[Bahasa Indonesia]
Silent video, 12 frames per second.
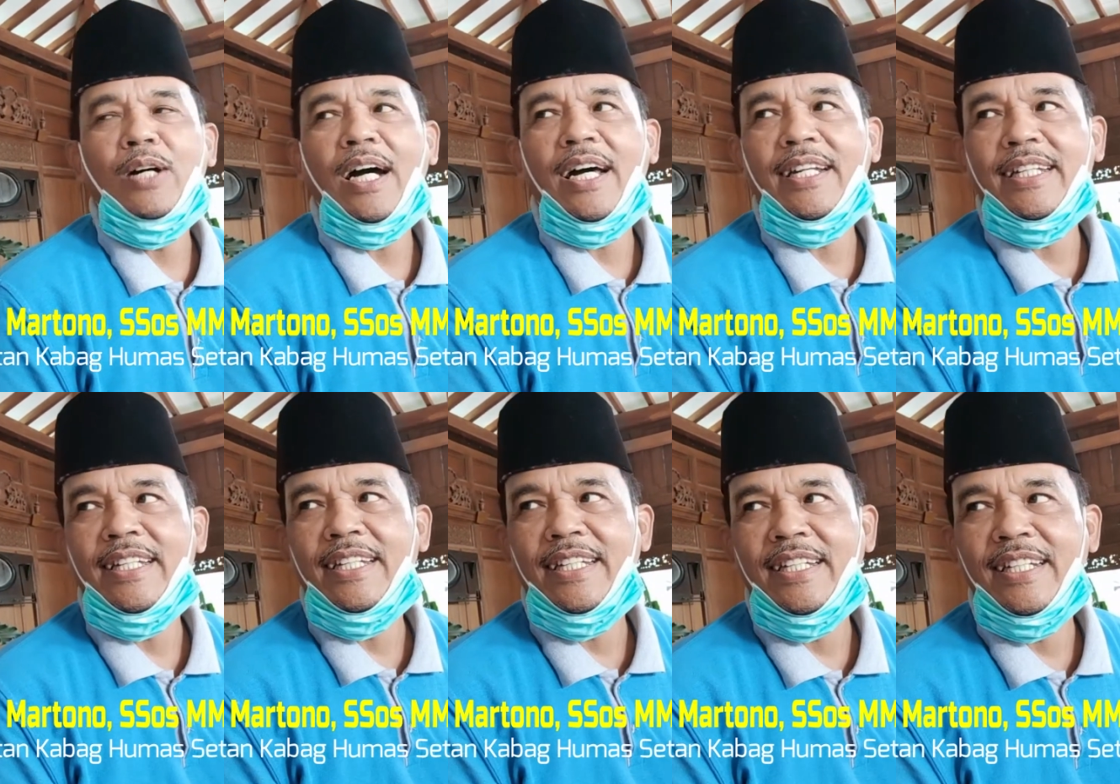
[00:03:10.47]
hari. Oh,
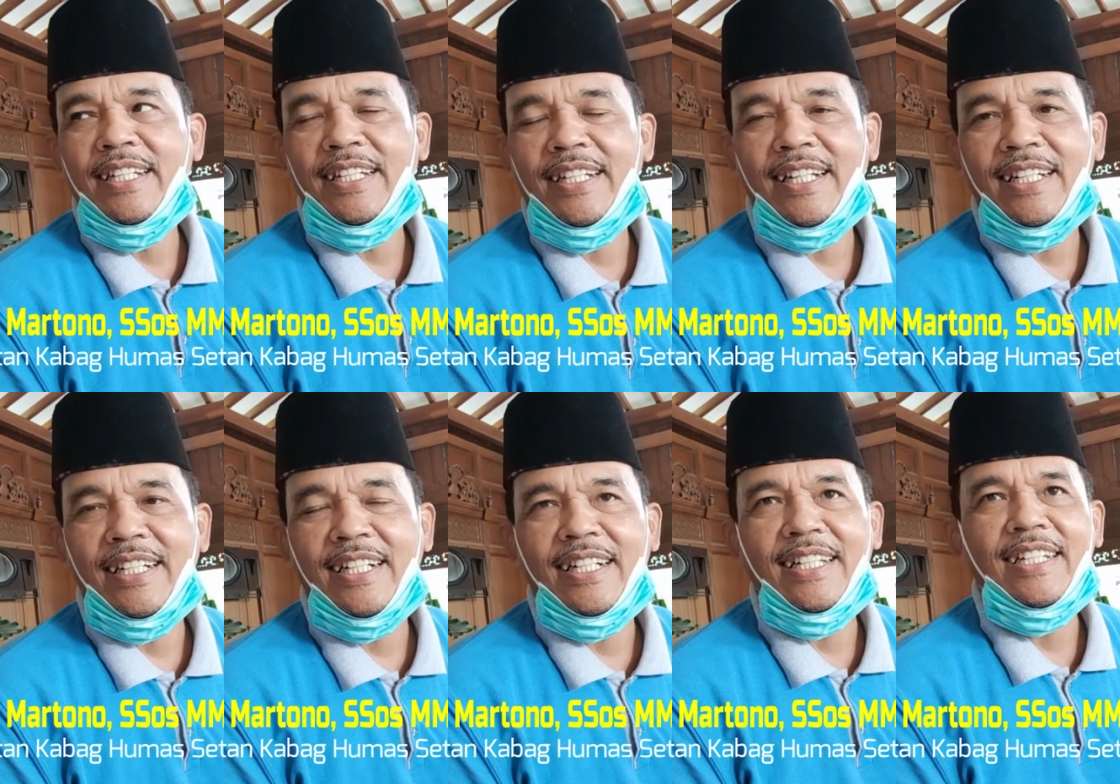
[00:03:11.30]
70 hari.
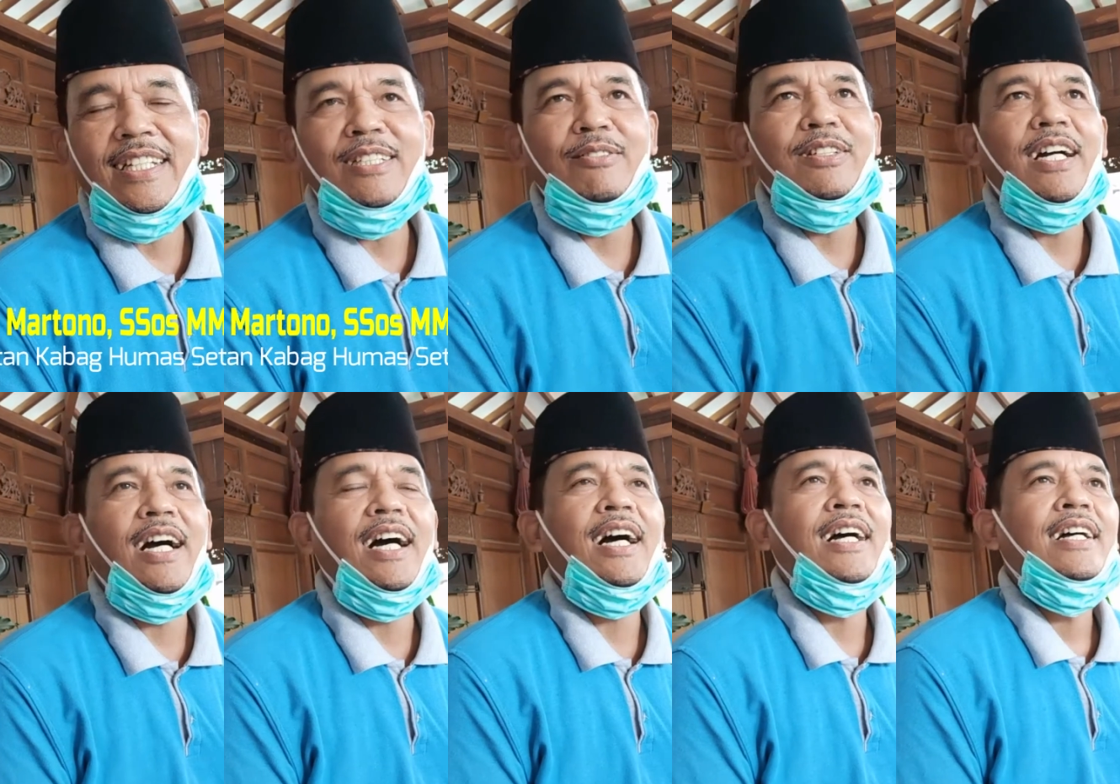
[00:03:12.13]
Ya, ini
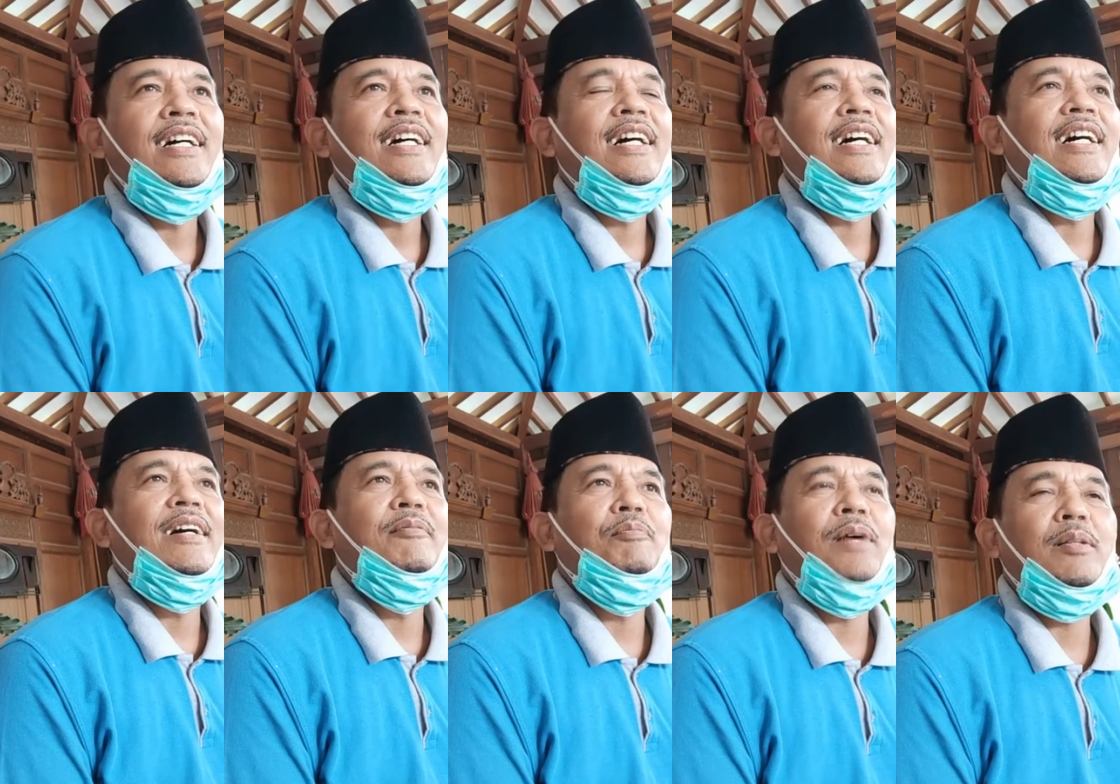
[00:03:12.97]
sudah eh,
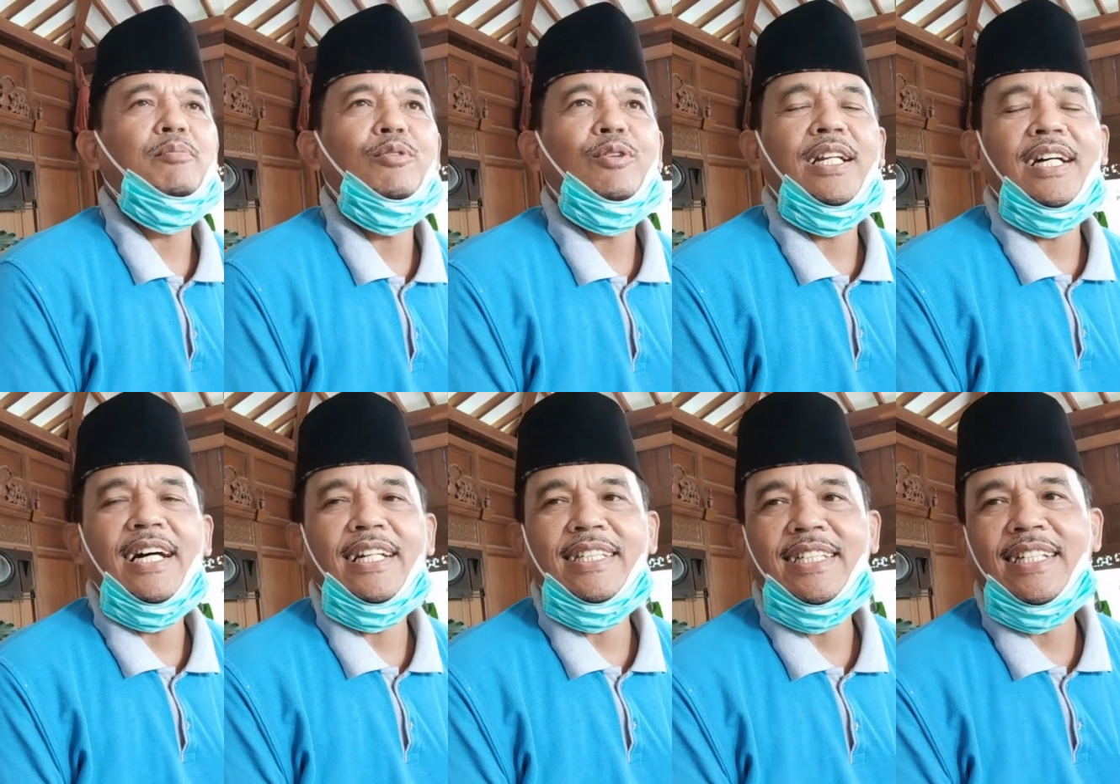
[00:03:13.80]
empat uh, 40-an
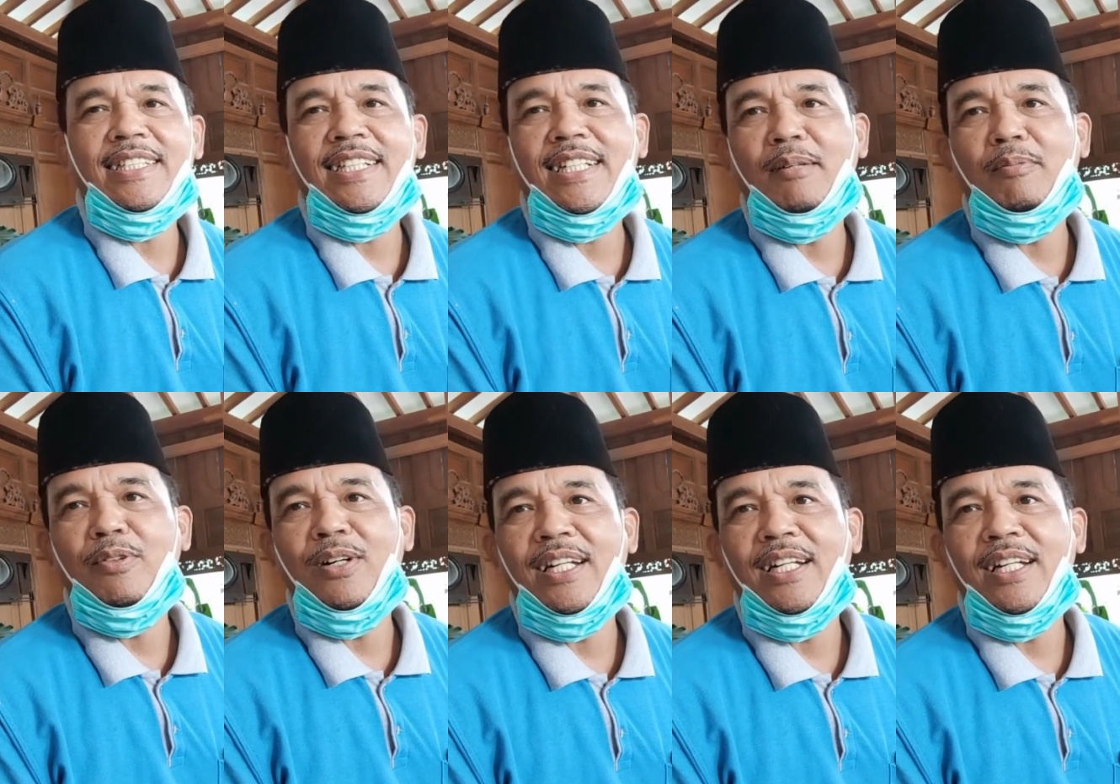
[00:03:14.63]
hari, jadi 30-an